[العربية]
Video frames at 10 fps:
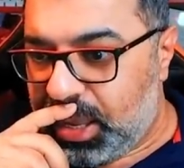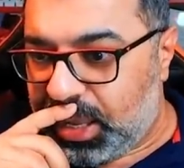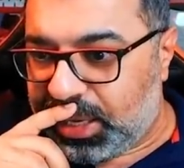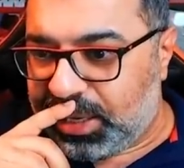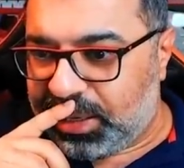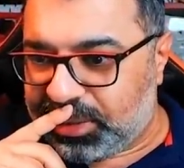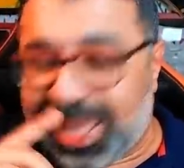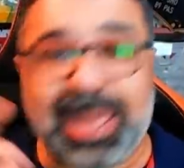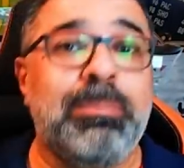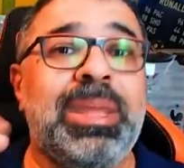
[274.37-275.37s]

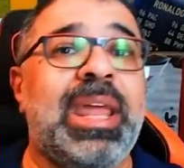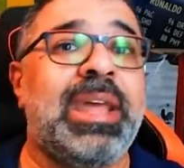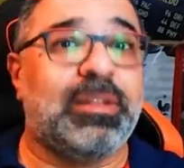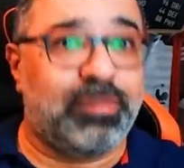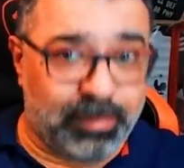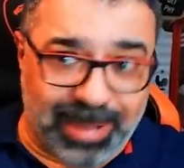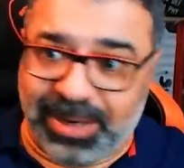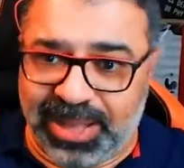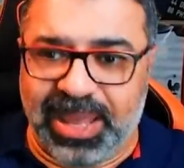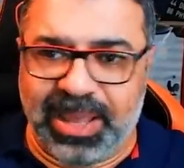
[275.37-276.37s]
التخمينات في
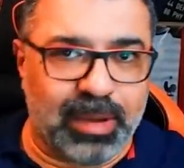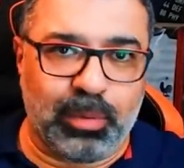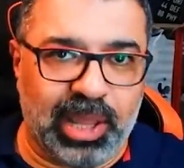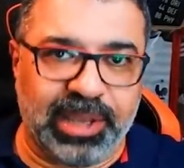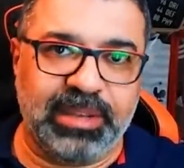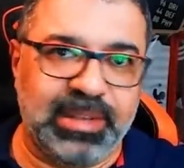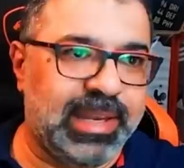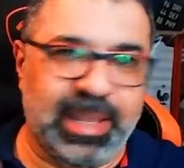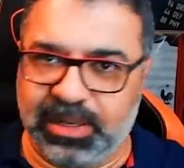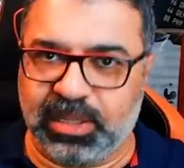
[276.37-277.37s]
معناها او الحاجات دي
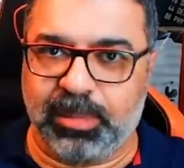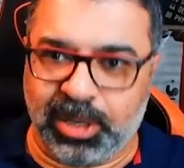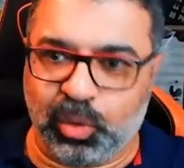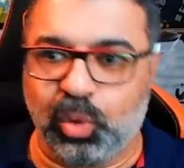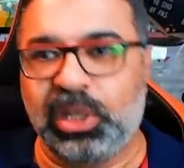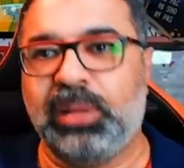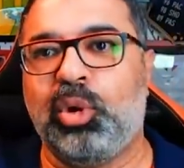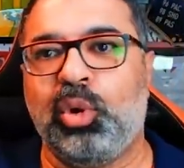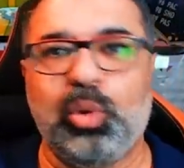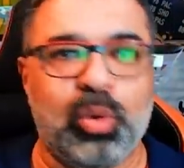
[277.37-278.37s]
لان طبعا كل اللي
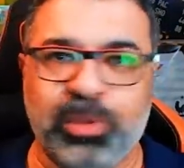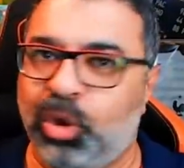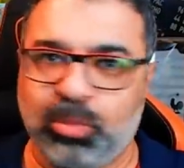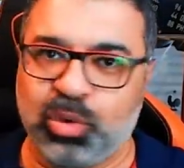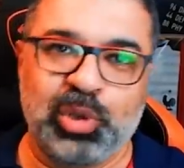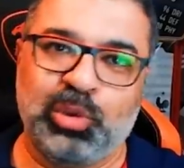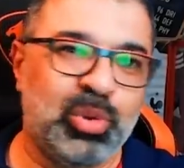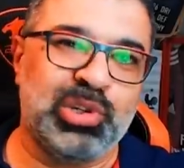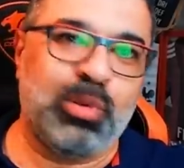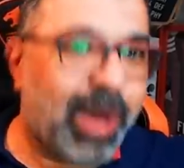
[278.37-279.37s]
بقوله لكم دوت ما
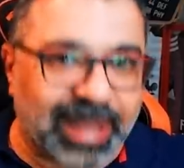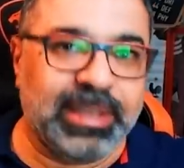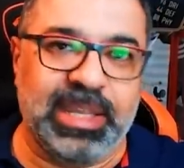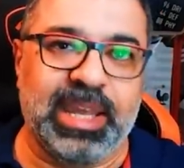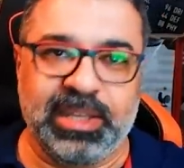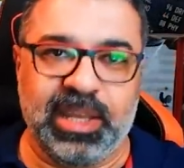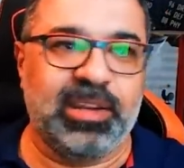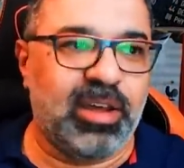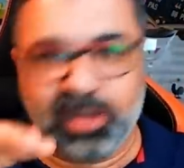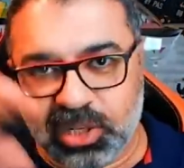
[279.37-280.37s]
وصلتلوش لوحدي يعني انا
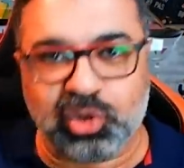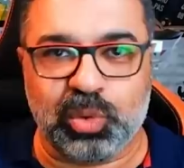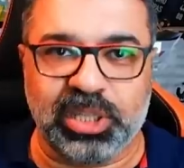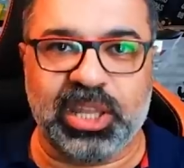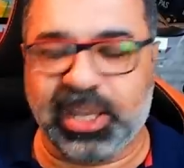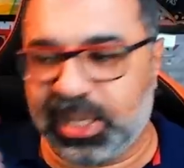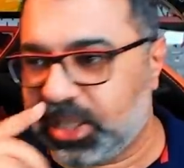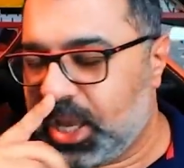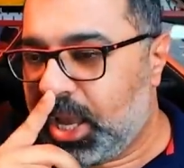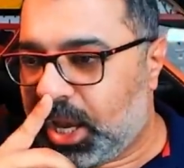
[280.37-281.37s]
قريت شويه حاجات
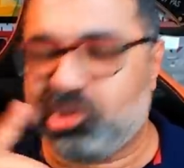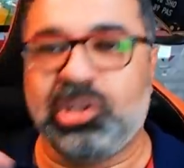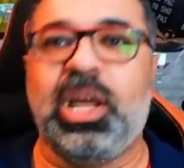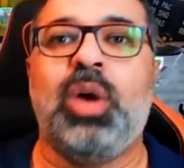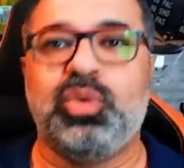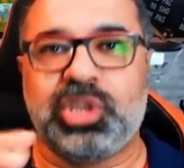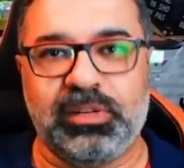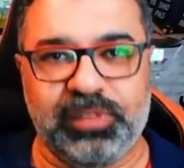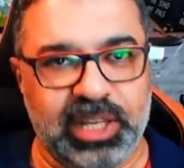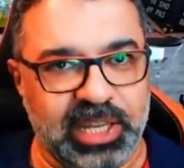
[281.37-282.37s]
عشان اوصل
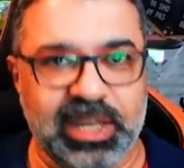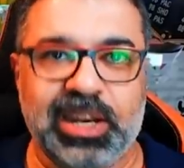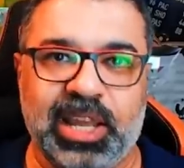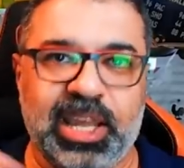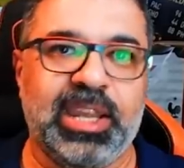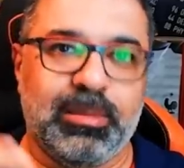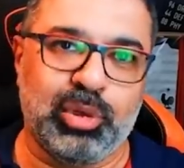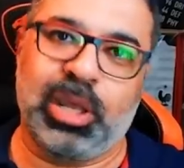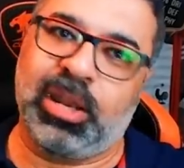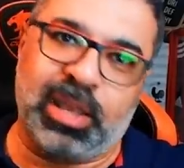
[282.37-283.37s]
في الاخر لحاجه
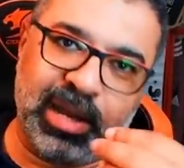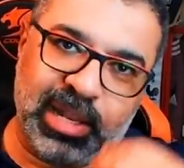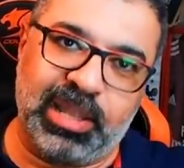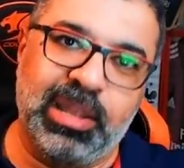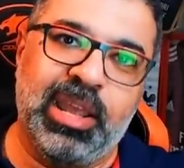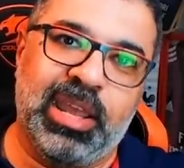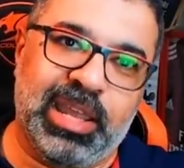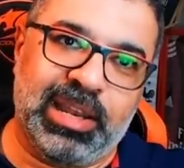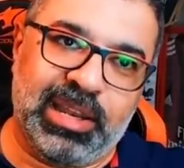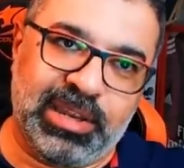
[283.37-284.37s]
بناء على
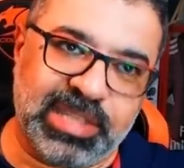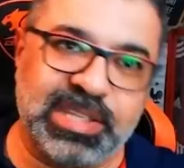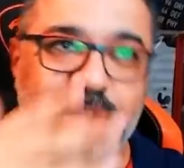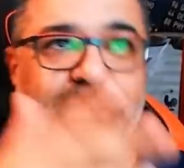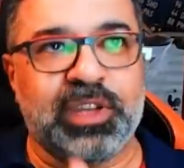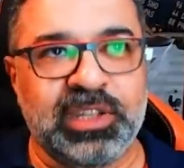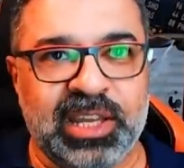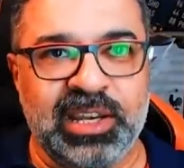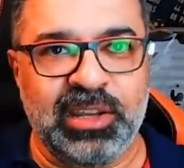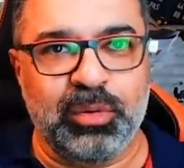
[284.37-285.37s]
اللي الناس اتفقت
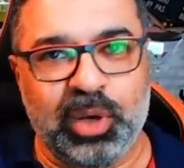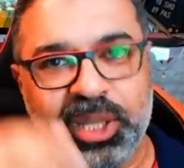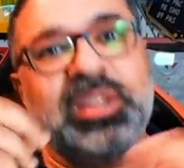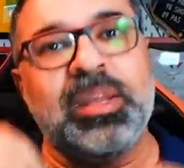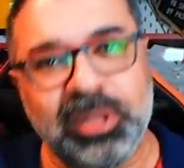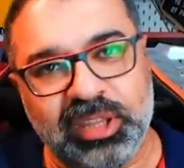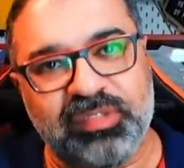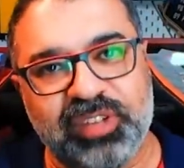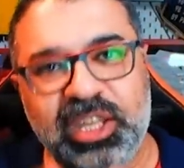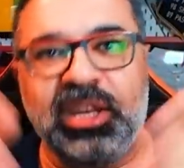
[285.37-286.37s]
عليه وحته من
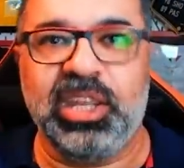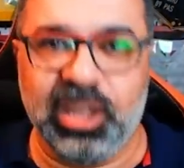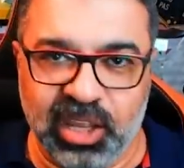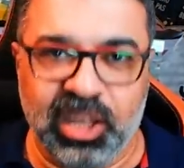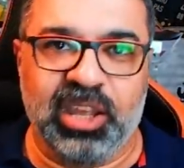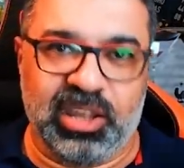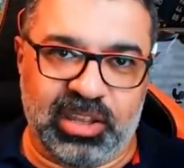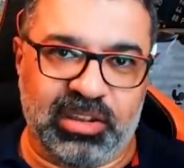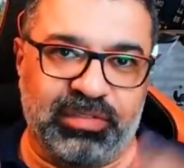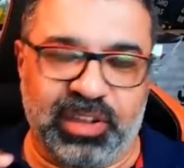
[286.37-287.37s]
تفكيري
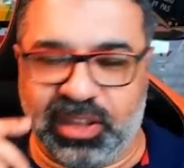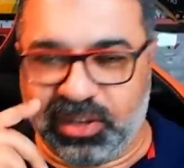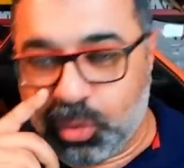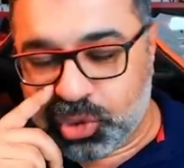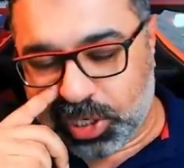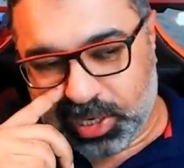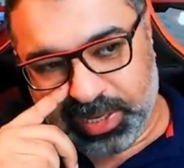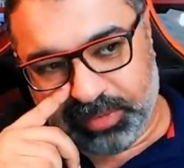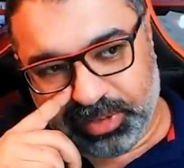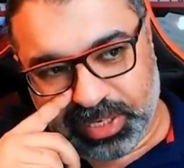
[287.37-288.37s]
فنوصل
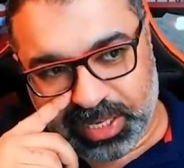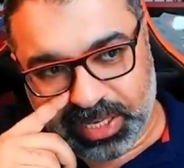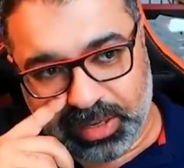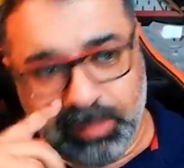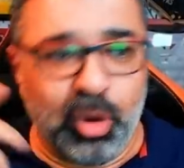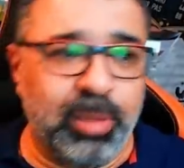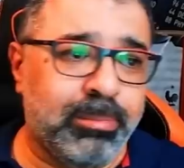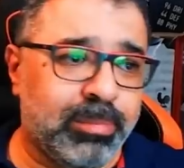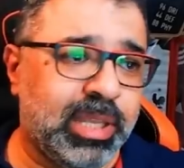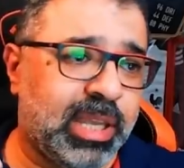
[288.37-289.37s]
لحاجه في النهايه
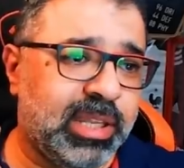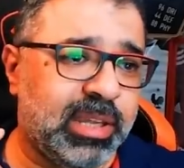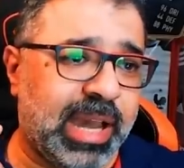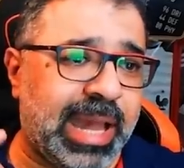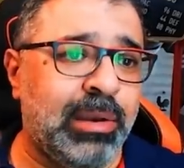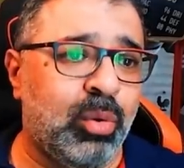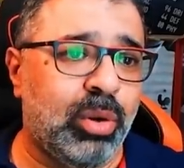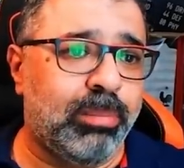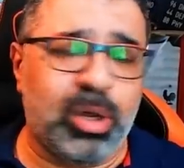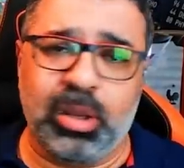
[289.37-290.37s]
المهم يعني علوا
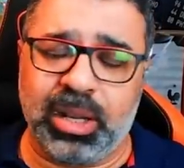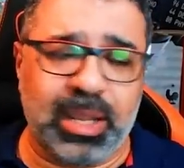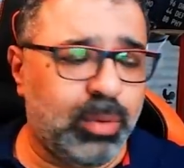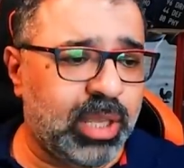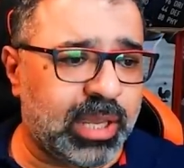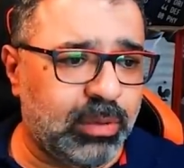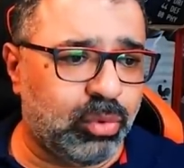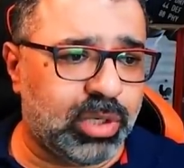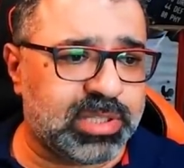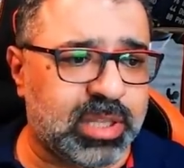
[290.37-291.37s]
البار قوي خلوا
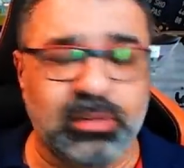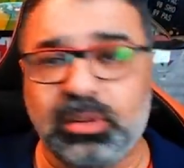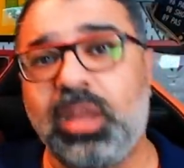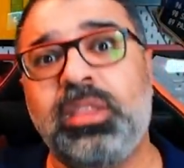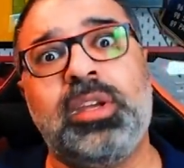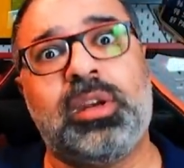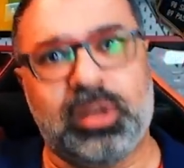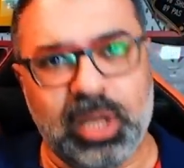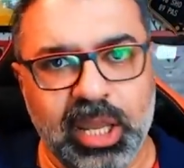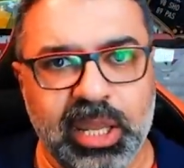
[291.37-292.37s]
الناس تنتظر
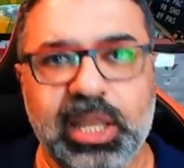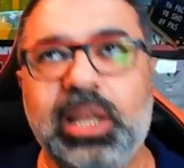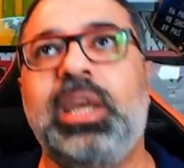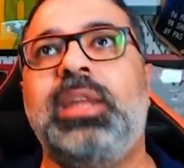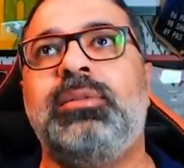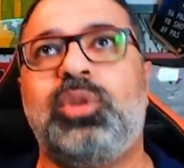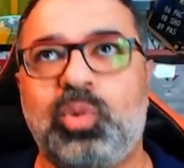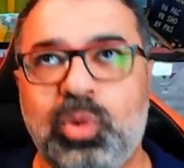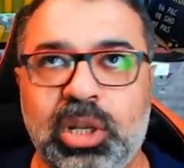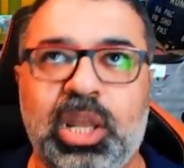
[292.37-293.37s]

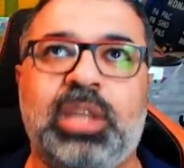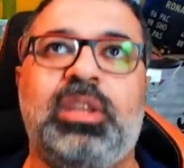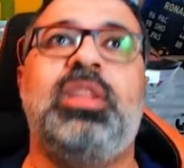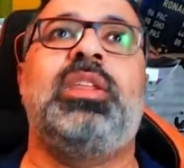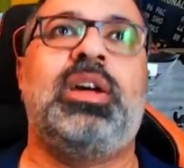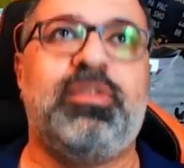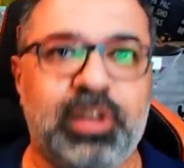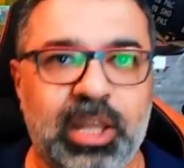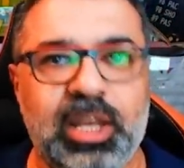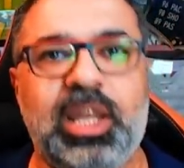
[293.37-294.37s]
الانترو اللي هتظهر في
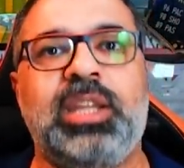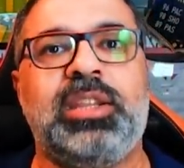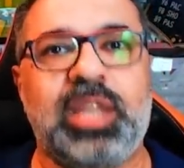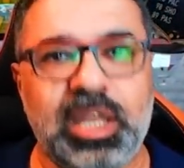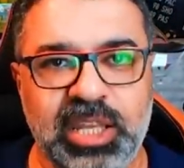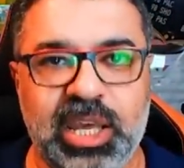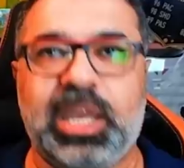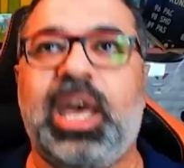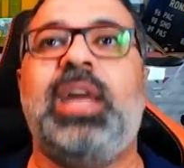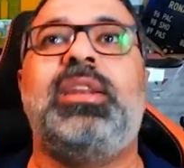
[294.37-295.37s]
الحلقه الثانيه
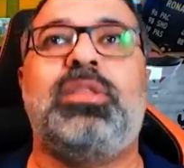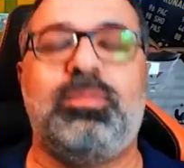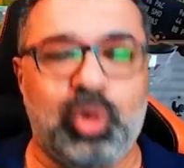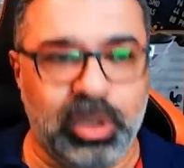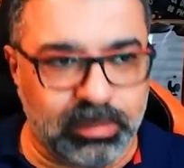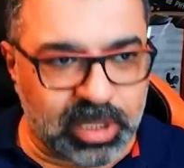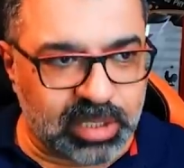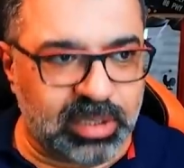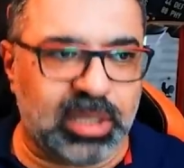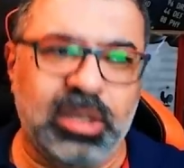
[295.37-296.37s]
كحدث مهم
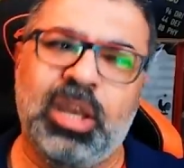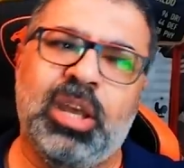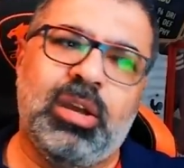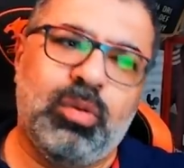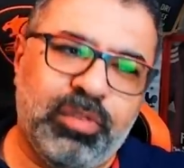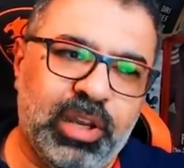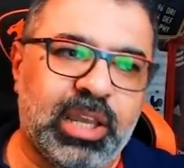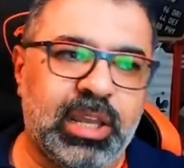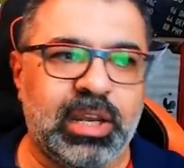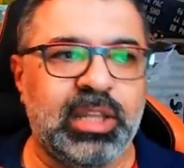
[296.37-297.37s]
جدا وفي
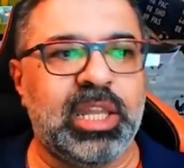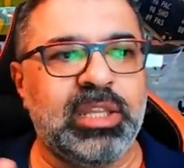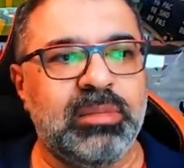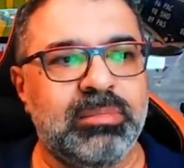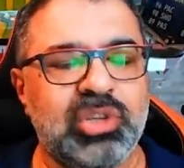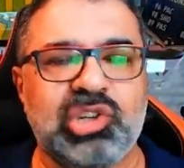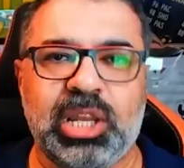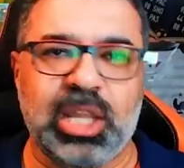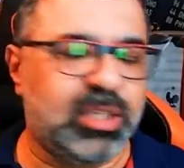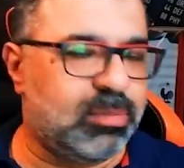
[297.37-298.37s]
الاخر اللي اتقدم مش
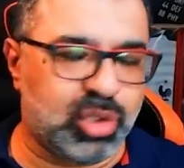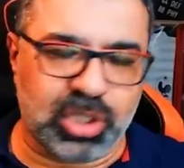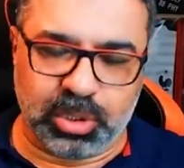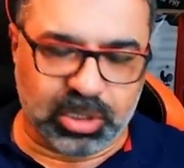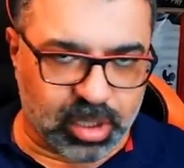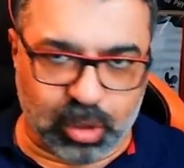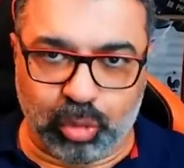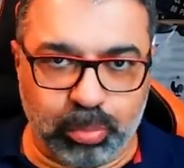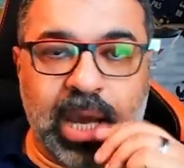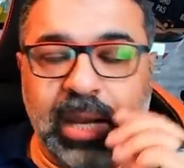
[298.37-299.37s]
على قد مستوى الترقب
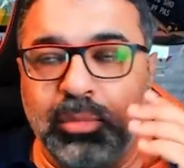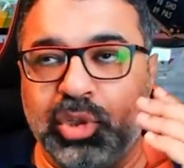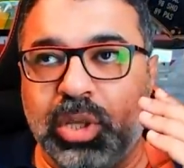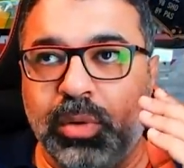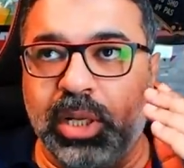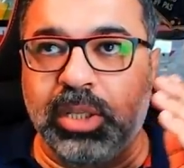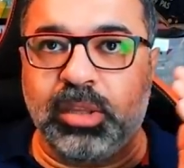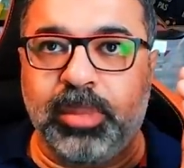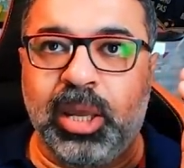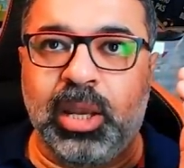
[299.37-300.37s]
على مستوى
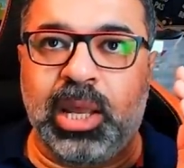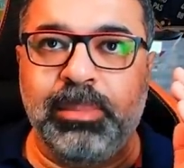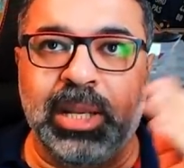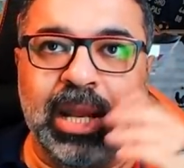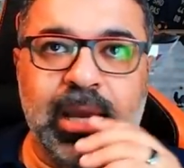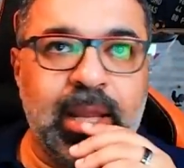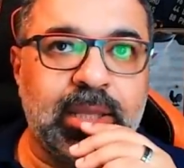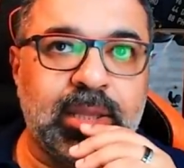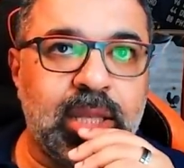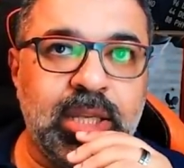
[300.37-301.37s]
الانطباع العام للحلقه
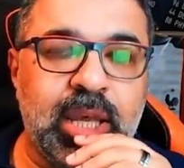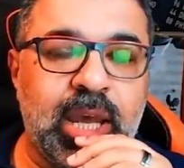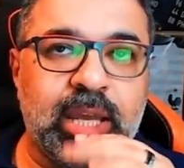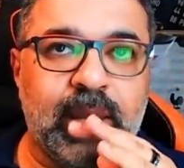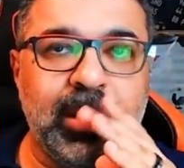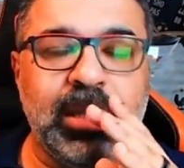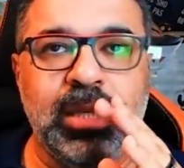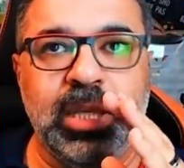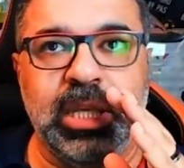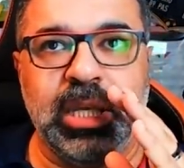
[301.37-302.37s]
الثانيه
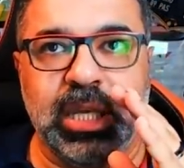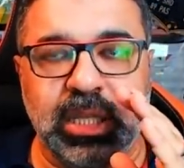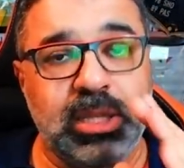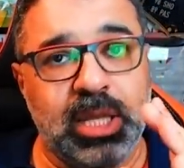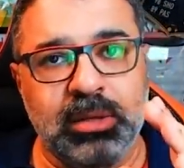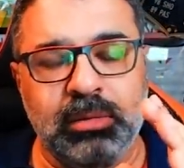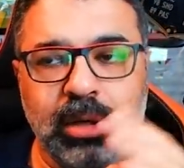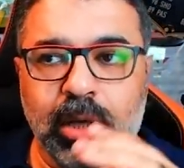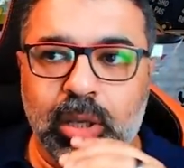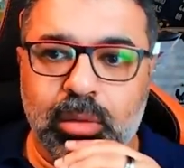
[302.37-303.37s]
عجبتني جدا
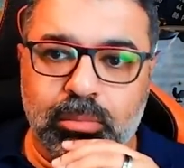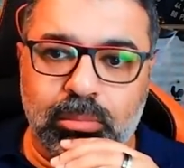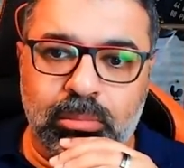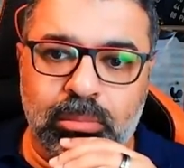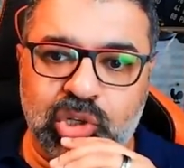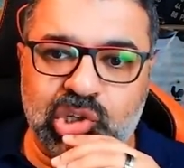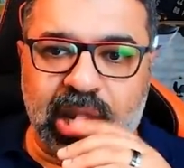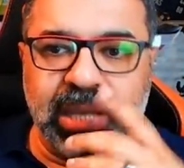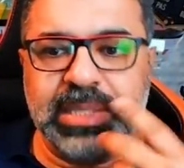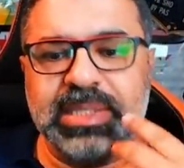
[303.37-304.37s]
مش
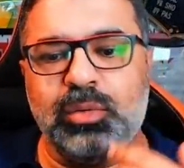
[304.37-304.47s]
عايز